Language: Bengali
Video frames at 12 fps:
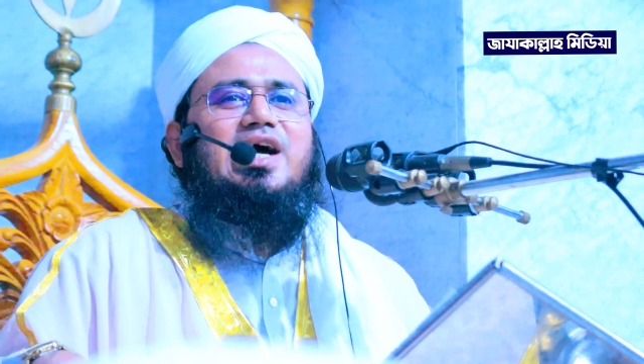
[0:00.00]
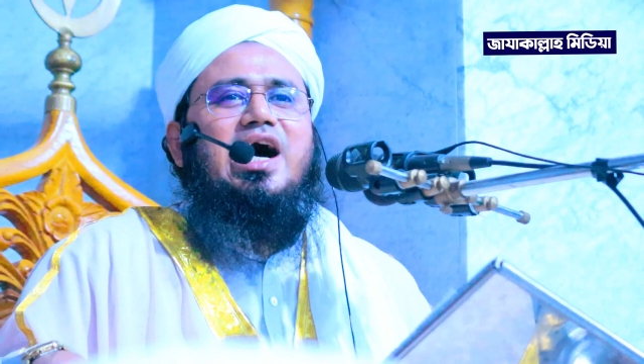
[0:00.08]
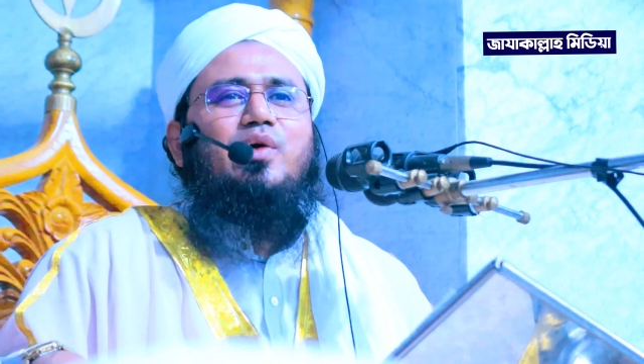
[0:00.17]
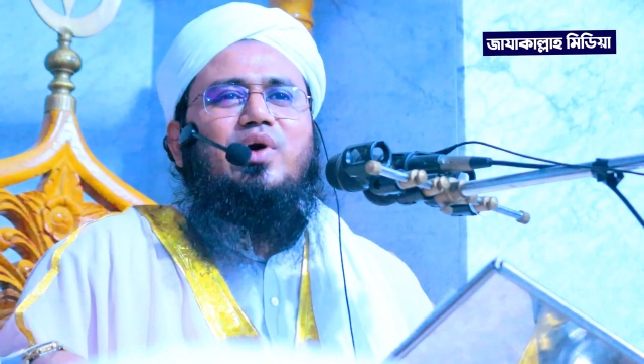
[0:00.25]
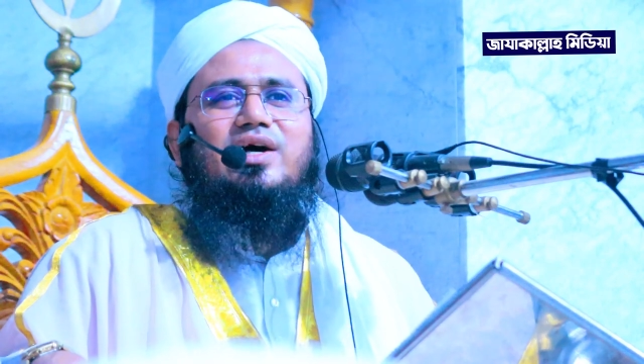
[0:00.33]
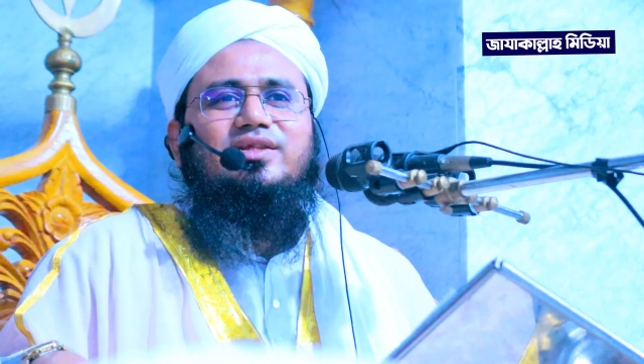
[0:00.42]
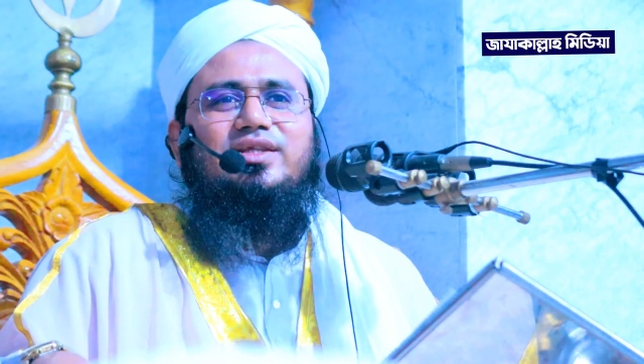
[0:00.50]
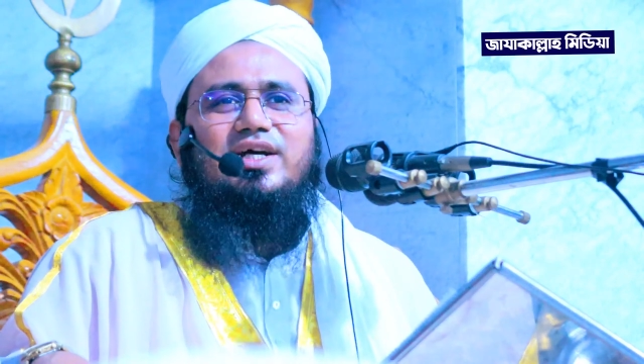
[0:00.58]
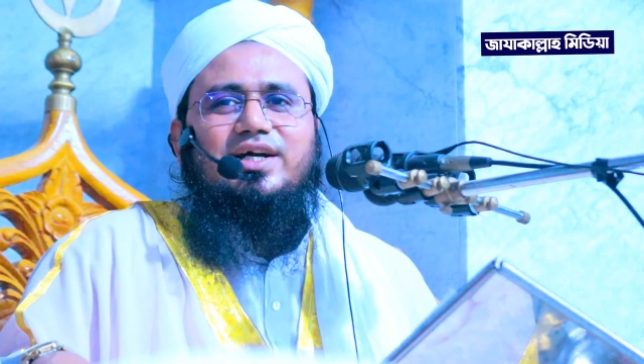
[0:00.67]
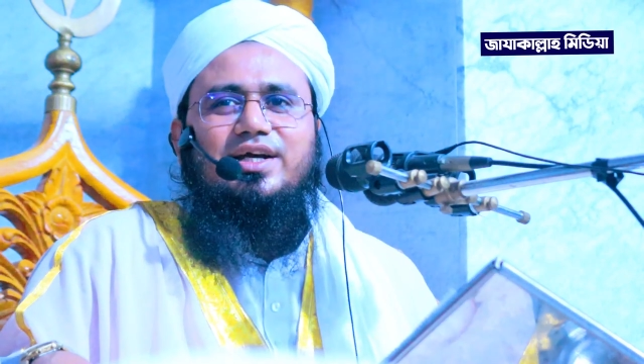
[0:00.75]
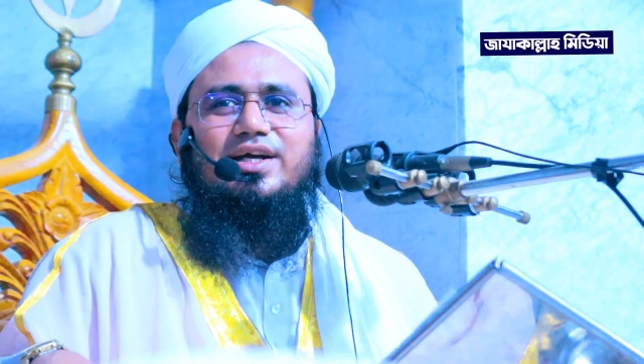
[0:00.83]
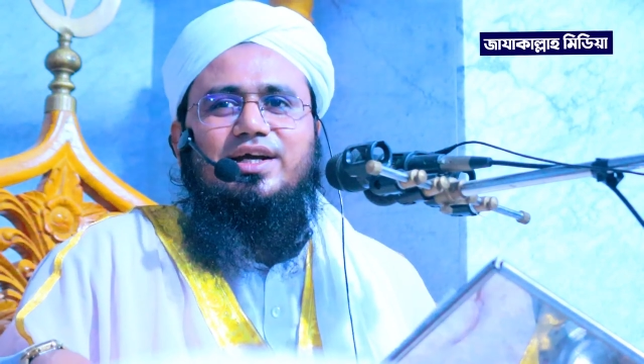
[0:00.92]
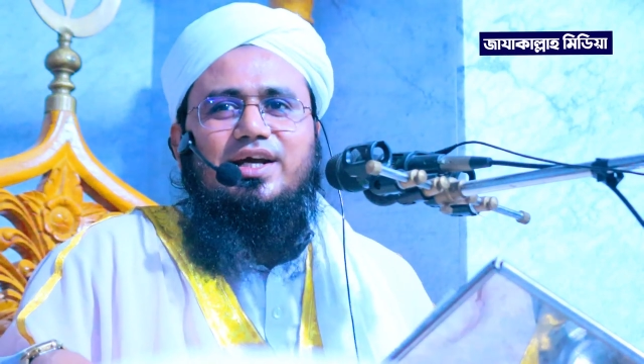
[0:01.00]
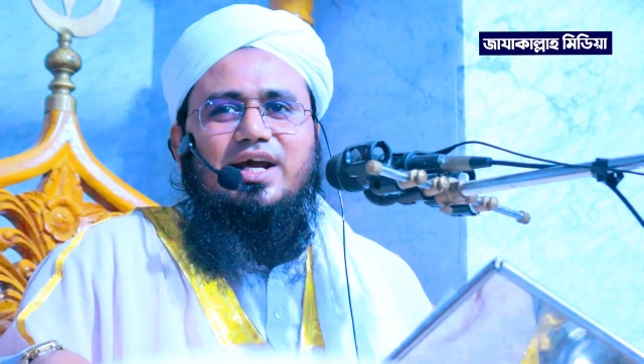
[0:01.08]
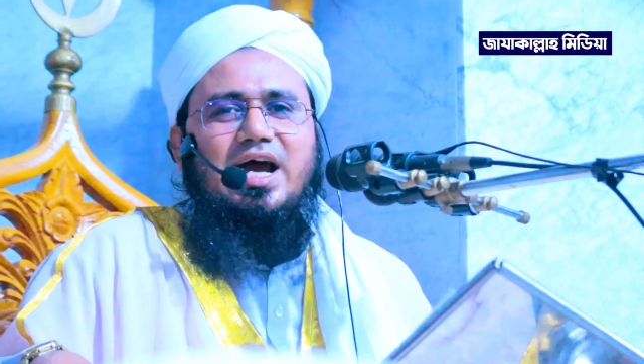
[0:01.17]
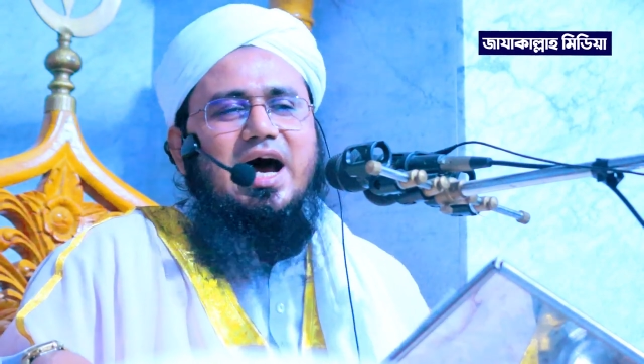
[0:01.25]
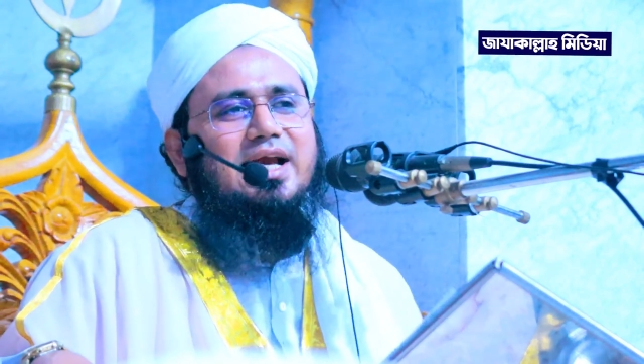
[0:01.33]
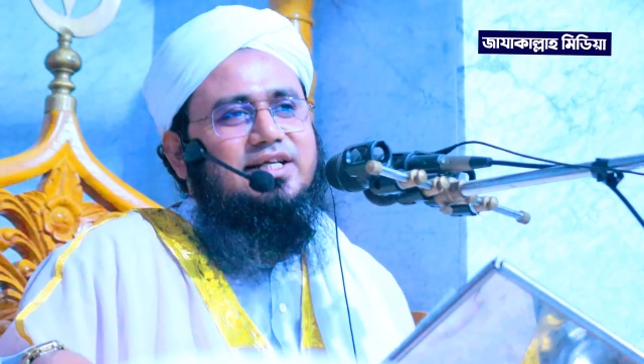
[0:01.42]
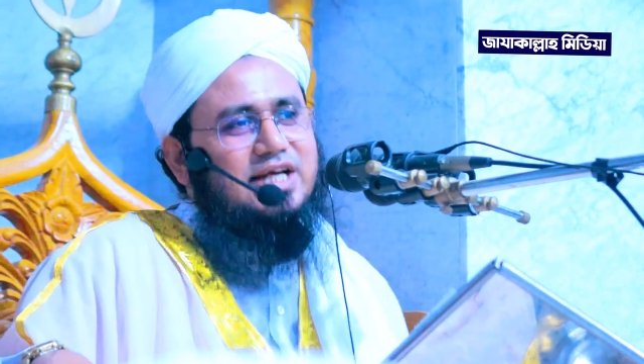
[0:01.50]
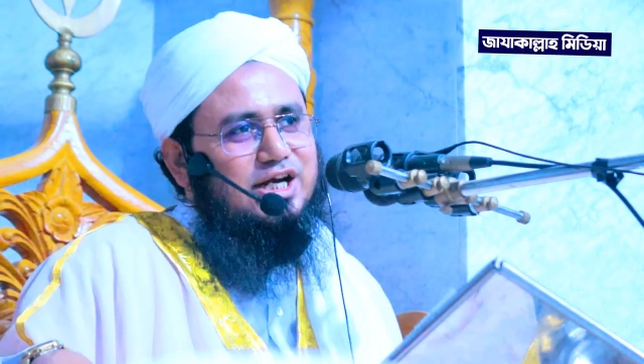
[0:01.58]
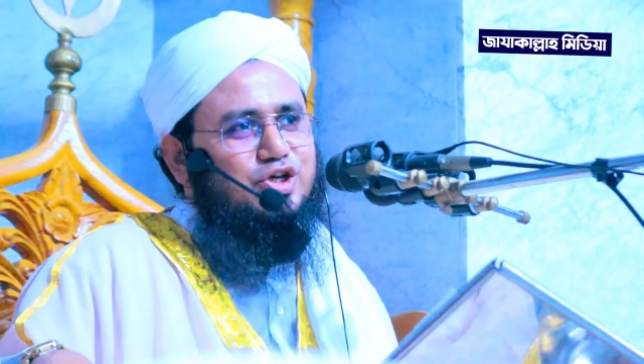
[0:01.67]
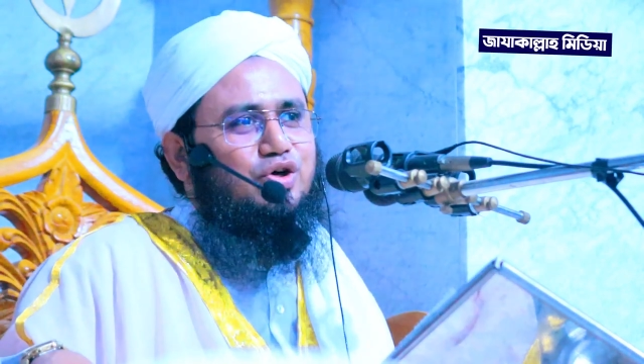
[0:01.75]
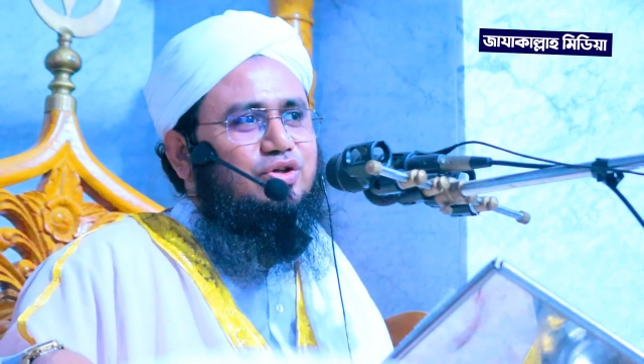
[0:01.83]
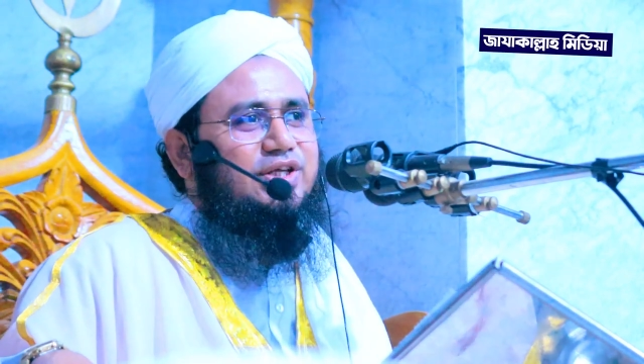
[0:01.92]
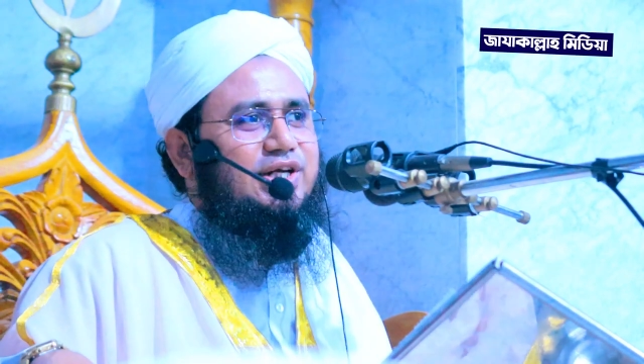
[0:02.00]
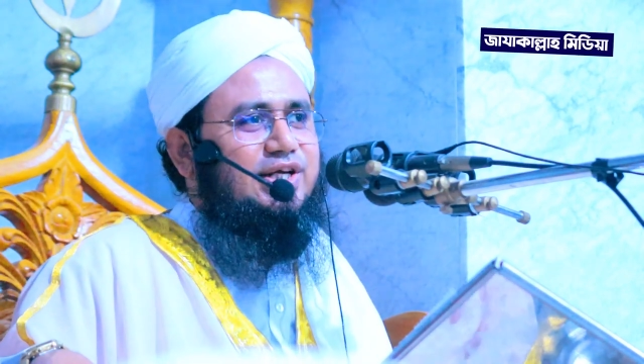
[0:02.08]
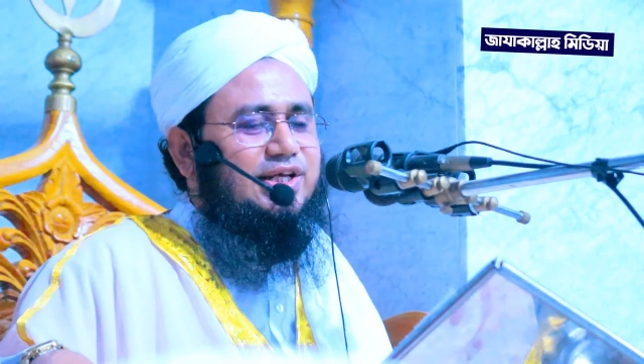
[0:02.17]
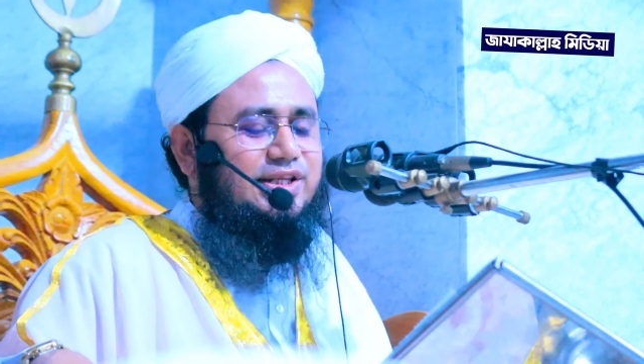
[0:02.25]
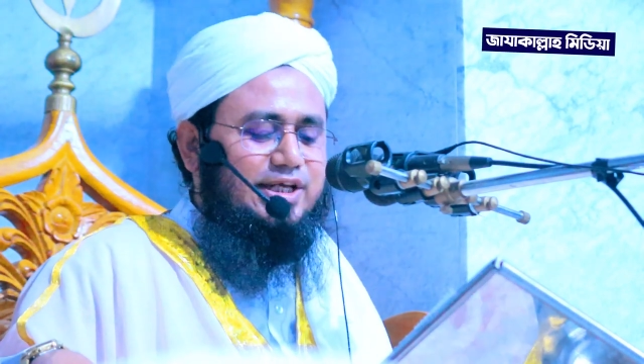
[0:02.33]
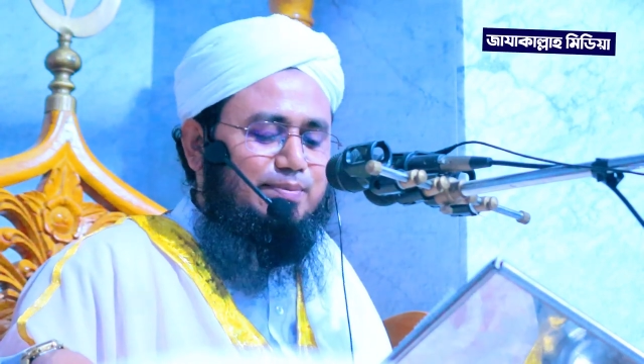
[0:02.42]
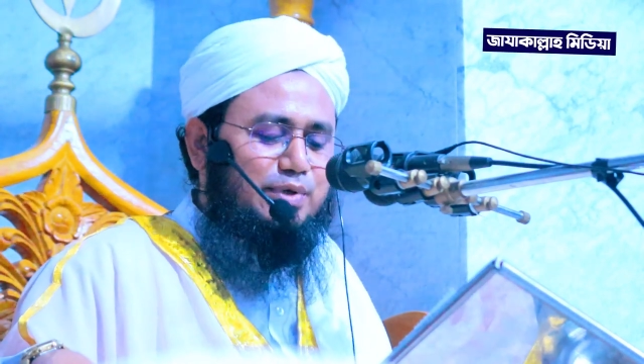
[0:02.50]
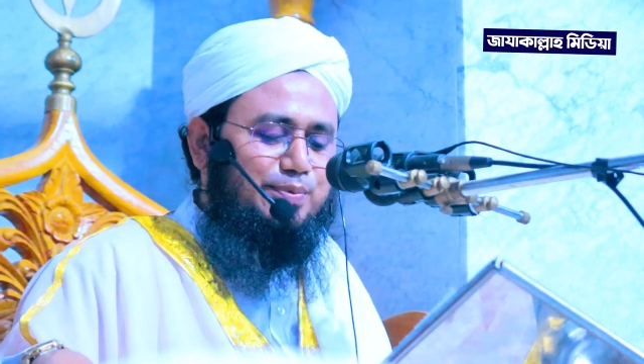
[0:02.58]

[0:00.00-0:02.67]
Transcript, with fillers: এই আওয়ান থাকে আর শাসকদেরকে দিয়ে